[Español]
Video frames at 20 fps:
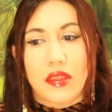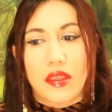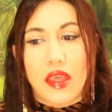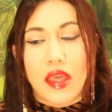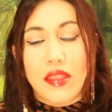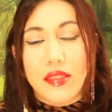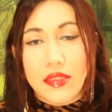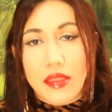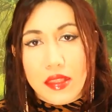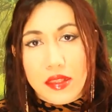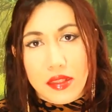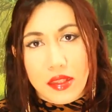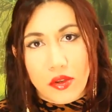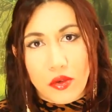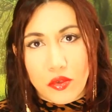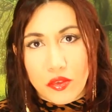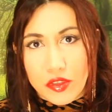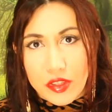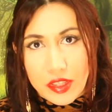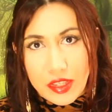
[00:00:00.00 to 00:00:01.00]
antes de
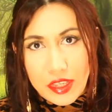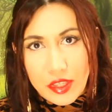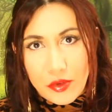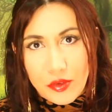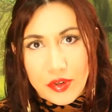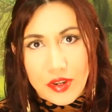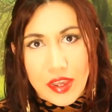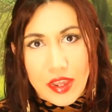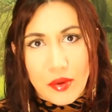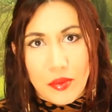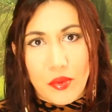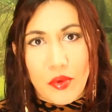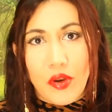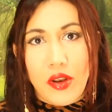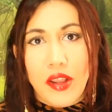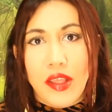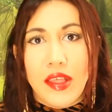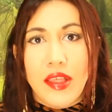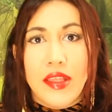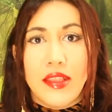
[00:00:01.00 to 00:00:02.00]
conseguir un
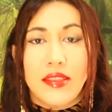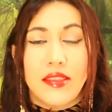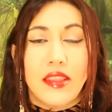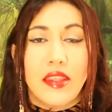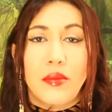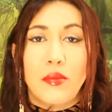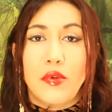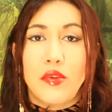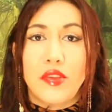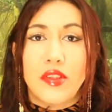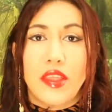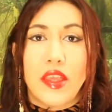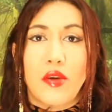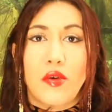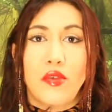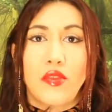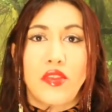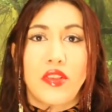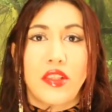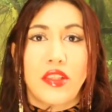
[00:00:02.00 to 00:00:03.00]
árbol, tenemos que
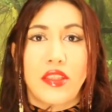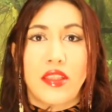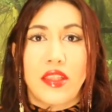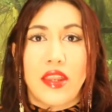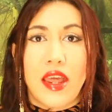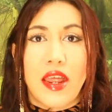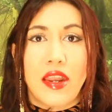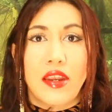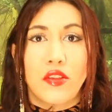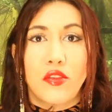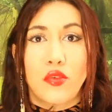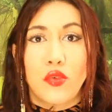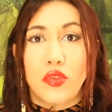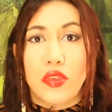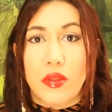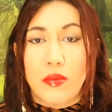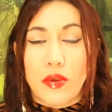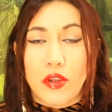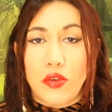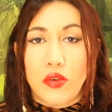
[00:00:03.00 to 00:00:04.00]
considerar su
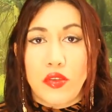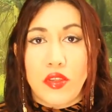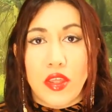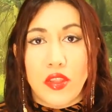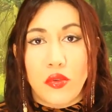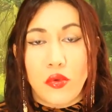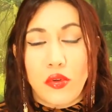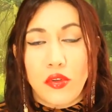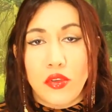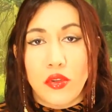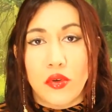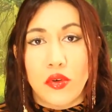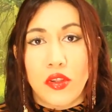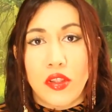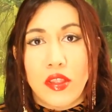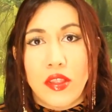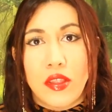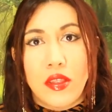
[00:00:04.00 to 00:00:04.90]
tamaño de adulto,